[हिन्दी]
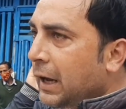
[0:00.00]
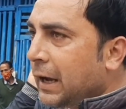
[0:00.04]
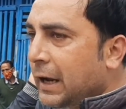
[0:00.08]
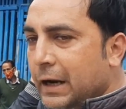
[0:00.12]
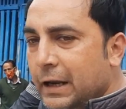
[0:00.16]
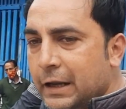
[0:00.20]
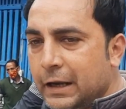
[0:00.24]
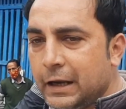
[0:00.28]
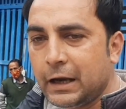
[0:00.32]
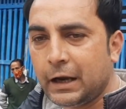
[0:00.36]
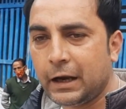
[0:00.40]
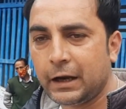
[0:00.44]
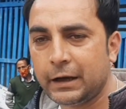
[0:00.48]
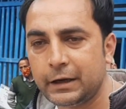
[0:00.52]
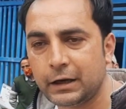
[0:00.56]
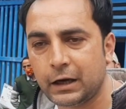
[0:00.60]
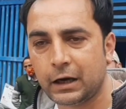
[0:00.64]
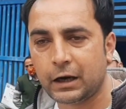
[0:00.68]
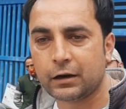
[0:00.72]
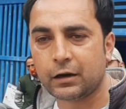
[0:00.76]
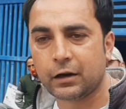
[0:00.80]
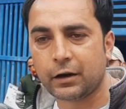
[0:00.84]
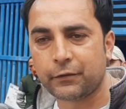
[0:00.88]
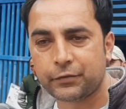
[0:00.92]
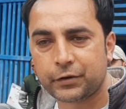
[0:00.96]
मेरा एरिया
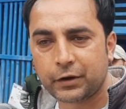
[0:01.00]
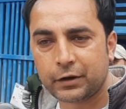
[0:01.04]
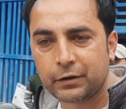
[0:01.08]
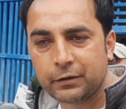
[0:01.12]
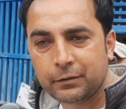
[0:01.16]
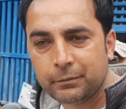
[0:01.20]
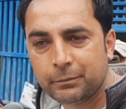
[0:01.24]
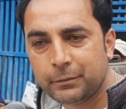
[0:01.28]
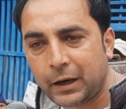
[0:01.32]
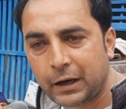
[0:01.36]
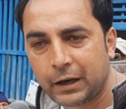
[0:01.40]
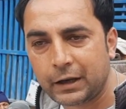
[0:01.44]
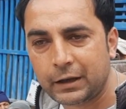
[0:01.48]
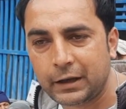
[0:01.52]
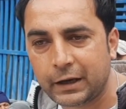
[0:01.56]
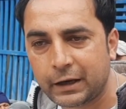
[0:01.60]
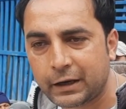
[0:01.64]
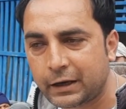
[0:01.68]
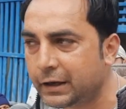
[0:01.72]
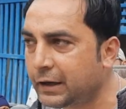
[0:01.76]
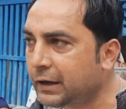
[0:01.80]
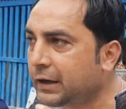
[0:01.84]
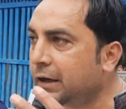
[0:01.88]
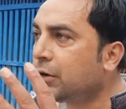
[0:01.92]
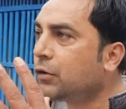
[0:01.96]
है यहाँ करप्शन
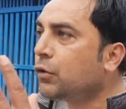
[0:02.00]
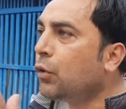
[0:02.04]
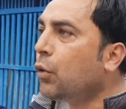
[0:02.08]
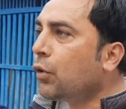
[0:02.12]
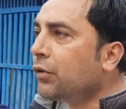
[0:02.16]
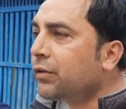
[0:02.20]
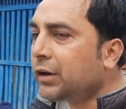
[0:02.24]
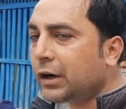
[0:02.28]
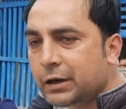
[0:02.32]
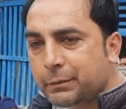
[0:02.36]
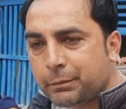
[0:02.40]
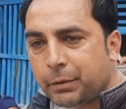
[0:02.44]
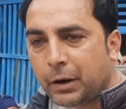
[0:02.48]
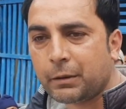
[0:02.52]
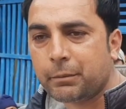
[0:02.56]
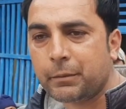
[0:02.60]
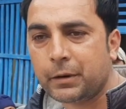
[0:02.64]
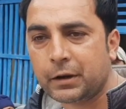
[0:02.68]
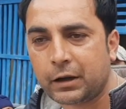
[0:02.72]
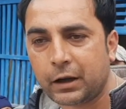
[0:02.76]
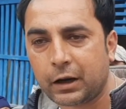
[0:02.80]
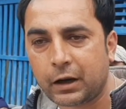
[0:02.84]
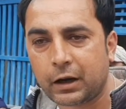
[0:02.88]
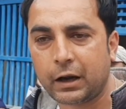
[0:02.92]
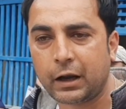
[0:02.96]
मैंने देखने की कौन सा
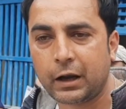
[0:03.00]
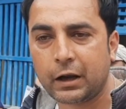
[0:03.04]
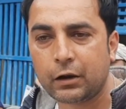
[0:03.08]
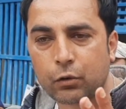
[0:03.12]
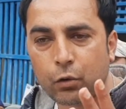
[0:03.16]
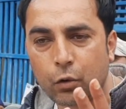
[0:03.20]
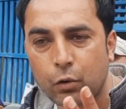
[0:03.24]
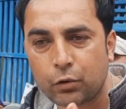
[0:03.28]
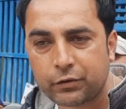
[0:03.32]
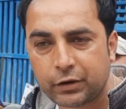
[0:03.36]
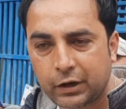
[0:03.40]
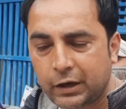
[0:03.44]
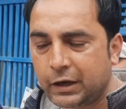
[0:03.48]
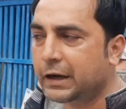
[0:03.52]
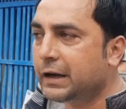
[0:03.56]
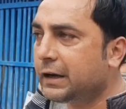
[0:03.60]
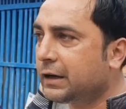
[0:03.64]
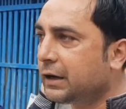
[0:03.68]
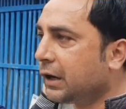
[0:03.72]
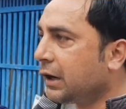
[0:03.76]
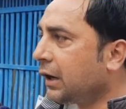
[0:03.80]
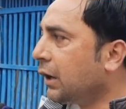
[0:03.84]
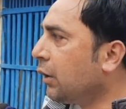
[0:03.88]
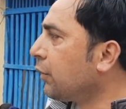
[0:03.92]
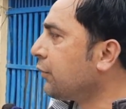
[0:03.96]
डिपार्टमेंट कर रहा है कौन
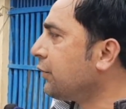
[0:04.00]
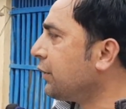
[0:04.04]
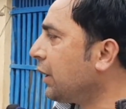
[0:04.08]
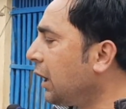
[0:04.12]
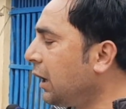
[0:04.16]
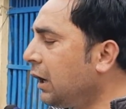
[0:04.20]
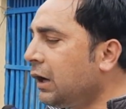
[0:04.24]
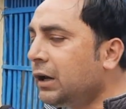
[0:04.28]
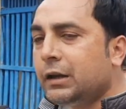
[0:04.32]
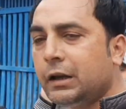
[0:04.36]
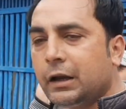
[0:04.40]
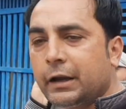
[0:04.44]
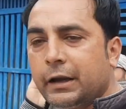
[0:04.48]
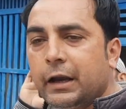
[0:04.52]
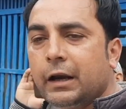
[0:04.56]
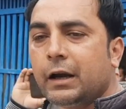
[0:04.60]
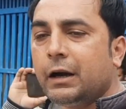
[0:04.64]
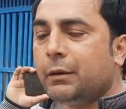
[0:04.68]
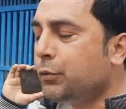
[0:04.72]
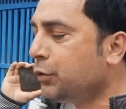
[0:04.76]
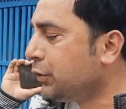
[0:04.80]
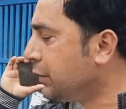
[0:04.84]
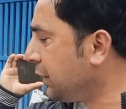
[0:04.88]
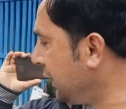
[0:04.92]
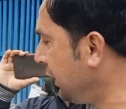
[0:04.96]
सा नहीं कर रहा है और यहाँ
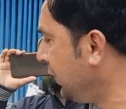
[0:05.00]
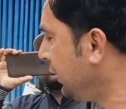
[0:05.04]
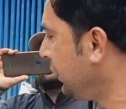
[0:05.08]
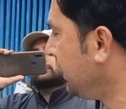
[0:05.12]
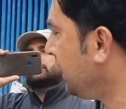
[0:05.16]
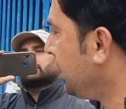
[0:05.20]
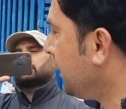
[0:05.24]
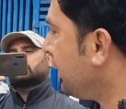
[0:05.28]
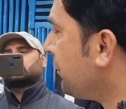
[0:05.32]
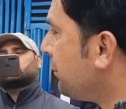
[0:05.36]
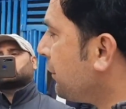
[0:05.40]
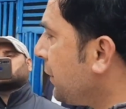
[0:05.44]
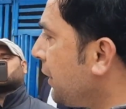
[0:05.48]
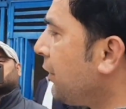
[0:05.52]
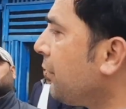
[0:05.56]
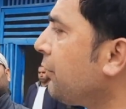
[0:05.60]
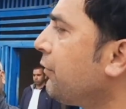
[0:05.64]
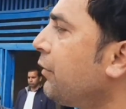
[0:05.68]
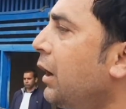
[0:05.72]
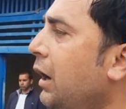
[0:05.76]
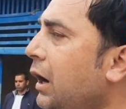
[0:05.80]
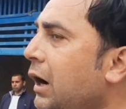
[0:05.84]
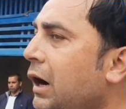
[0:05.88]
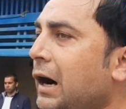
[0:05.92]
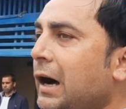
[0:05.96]
लगेगा मुझे
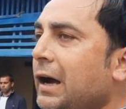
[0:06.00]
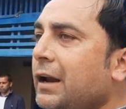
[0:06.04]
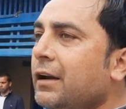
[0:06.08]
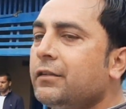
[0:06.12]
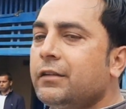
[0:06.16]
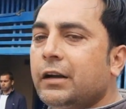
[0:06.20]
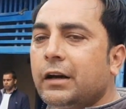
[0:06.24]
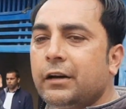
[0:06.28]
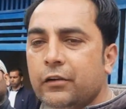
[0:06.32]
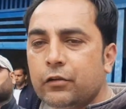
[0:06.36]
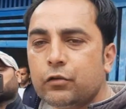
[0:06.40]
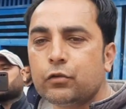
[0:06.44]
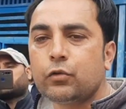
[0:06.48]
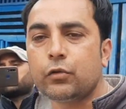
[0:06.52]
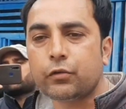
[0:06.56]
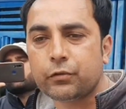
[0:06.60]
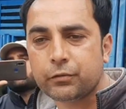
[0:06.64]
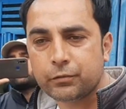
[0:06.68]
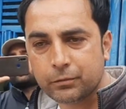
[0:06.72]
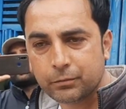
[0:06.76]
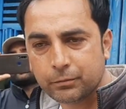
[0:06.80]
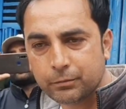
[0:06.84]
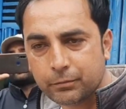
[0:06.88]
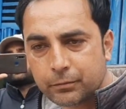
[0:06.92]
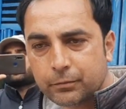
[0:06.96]
मैं वहाँ हायर
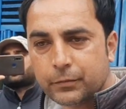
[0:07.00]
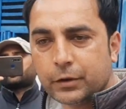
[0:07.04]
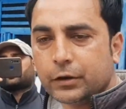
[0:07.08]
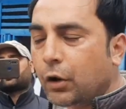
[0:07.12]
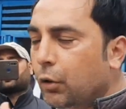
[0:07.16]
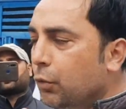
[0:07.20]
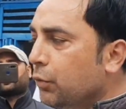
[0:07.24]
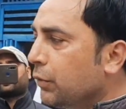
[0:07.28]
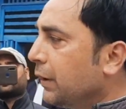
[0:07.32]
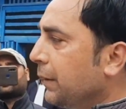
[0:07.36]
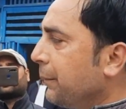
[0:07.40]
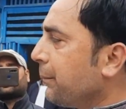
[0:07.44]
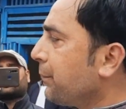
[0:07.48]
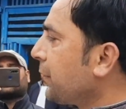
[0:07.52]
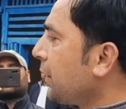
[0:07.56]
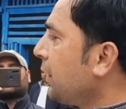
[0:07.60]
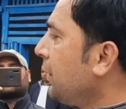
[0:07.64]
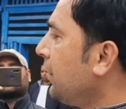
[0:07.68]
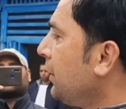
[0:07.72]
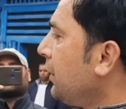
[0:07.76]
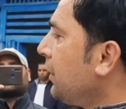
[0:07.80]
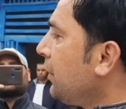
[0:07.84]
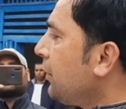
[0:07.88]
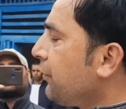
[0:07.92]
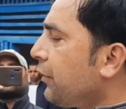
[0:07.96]
अथॉरिटीज़ को बताऊँगा
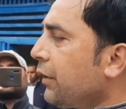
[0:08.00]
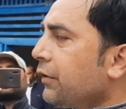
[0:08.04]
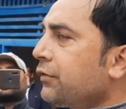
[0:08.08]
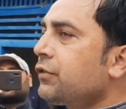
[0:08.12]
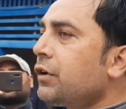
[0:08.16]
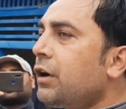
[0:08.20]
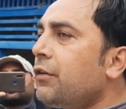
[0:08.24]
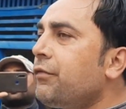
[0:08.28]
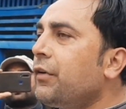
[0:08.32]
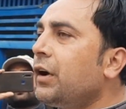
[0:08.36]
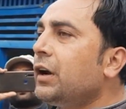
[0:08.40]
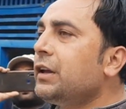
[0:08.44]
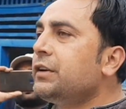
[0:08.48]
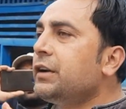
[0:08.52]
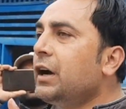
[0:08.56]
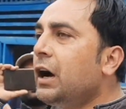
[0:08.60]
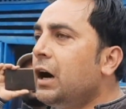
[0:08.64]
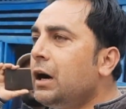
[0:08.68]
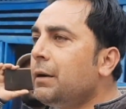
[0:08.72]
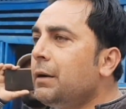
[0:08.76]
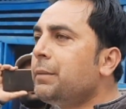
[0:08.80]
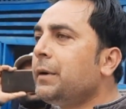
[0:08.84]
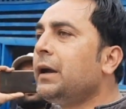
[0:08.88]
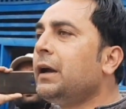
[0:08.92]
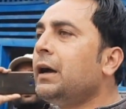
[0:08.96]
फर्स्ट ऑफ
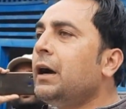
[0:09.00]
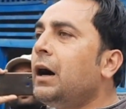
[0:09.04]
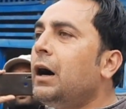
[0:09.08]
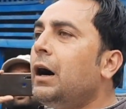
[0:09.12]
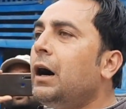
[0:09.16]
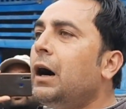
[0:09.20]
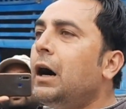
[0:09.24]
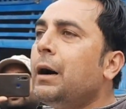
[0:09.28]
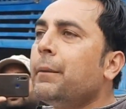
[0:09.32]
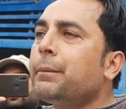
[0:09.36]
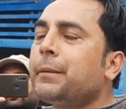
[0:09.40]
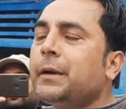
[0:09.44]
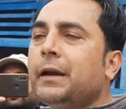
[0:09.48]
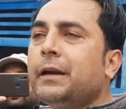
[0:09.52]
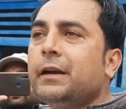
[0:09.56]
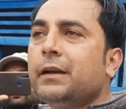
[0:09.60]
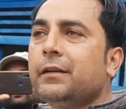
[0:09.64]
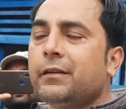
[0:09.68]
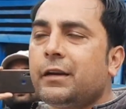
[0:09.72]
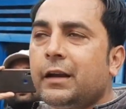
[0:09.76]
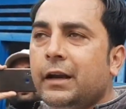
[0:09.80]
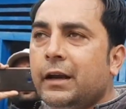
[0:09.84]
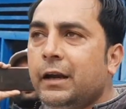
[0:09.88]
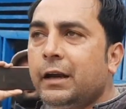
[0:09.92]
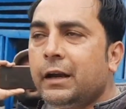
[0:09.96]
ऑल पे आपके
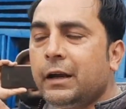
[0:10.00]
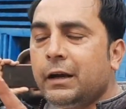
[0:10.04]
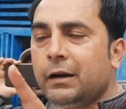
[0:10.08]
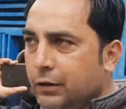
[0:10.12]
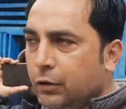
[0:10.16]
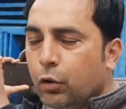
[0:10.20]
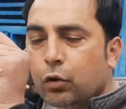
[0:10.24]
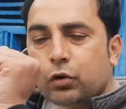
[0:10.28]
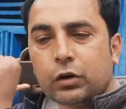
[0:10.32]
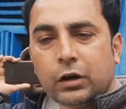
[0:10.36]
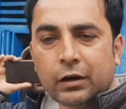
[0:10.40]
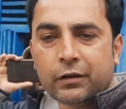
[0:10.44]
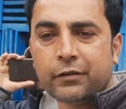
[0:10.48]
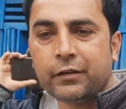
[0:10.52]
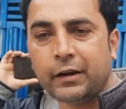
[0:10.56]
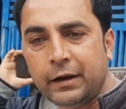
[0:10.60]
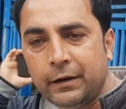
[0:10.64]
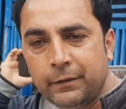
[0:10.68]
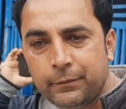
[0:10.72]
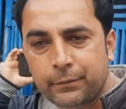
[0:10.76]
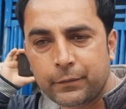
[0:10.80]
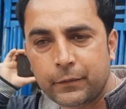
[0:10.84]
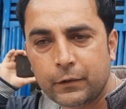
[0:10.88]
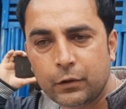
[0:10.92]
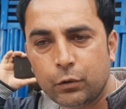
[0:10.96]
कितने वो
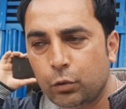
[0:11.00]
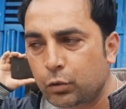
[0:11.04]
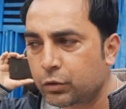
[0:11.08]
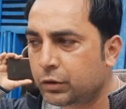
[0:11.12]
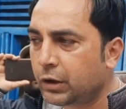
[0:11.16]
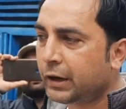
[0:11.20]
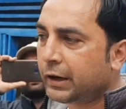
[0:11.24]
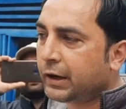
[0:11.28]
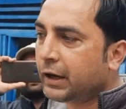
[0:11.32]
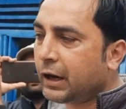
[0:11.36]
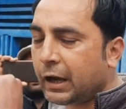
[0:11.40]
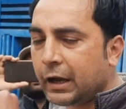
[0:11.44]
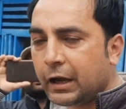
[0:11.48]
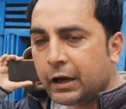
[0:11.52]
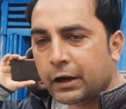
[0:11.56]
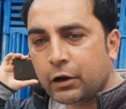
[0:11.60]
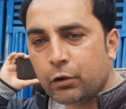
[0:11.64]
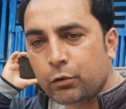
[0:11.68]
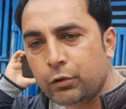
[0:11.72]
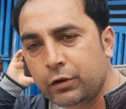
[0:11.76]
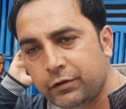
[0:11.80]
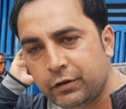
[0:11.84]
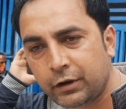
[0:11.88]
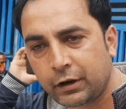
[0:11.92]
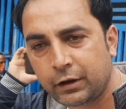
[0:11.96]
होटल्स हैं उनका
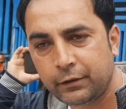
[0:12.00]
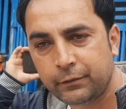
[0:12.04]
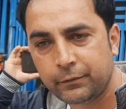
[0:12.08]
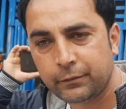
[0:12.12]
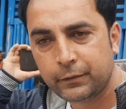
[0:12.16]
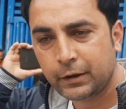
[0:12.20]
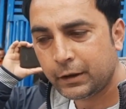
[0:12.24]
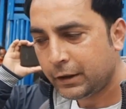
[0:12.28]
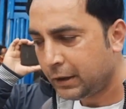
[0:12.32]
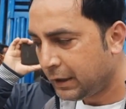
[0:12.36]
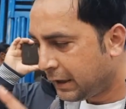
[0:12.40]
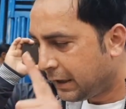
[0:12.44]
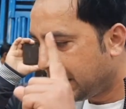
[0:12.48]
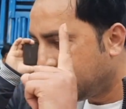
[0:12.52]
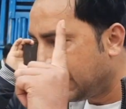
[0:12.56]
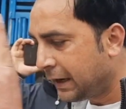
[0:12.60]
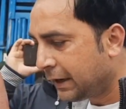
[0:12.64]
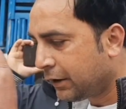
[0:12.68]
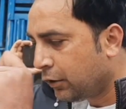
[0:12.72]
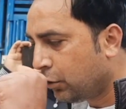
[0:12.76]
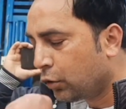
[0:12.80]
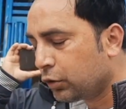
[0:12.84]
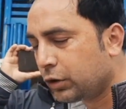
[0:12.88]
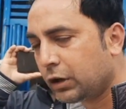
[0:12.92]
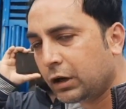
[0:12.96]
किराया क्यों नहीं सर
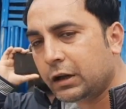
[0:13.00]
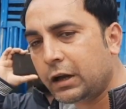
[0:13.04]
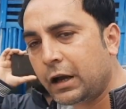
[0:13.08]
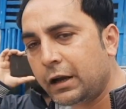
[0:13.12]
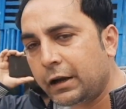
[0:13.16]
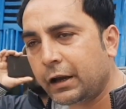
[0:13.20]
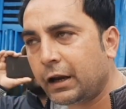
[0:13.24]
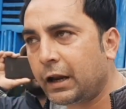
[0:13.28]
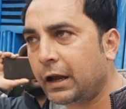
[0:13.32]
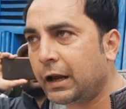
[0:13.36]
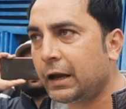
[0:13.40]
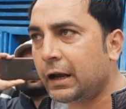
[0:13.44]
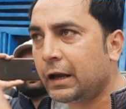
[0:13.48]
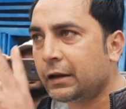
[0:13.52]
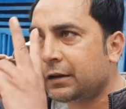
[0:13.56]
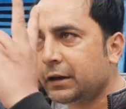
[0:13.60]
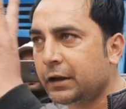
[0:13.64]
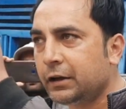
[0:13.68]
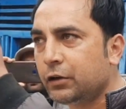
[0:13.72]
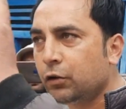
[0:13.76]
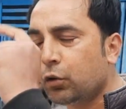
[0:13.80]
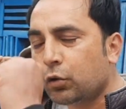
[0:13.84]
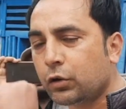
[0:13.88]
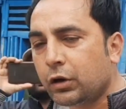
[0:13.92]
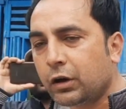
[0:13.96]
एक होटल का किराया
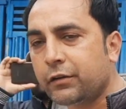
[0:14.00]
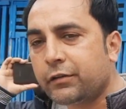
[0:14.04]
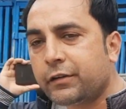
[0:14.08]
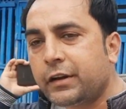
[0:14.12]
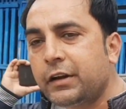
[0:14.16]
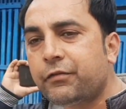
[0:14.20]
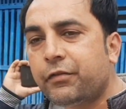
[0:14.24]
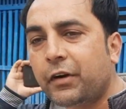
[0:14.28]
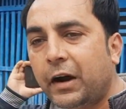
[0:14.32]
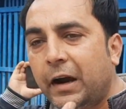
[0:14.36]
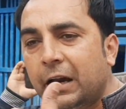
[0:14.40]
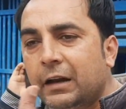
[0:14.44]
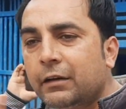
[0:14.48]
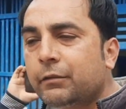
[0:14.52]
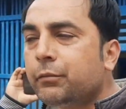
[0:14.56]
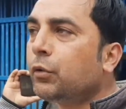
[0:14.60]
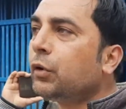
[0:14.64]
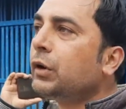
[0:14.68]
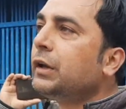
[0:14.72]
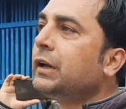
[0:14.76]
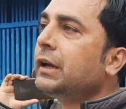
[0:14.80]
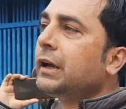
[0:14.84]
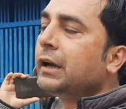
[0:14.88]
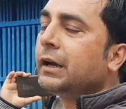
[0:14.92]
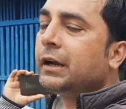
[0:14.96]
तीन होटल्स की फाइल्स
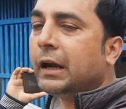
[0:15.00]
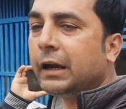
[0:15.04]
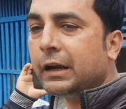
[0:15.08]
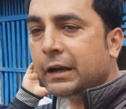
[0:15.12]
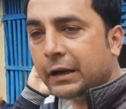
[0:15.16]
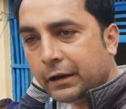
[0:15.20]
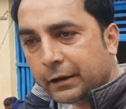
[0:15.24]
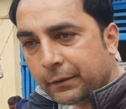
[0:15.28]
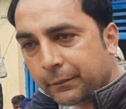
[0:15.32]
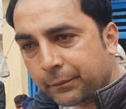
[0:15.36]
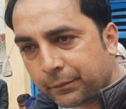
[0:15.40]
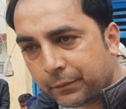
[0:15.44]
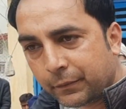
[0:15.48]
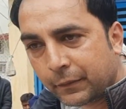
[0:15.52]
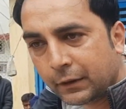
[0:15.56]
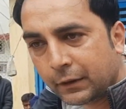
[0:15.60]
बोली हैं गई है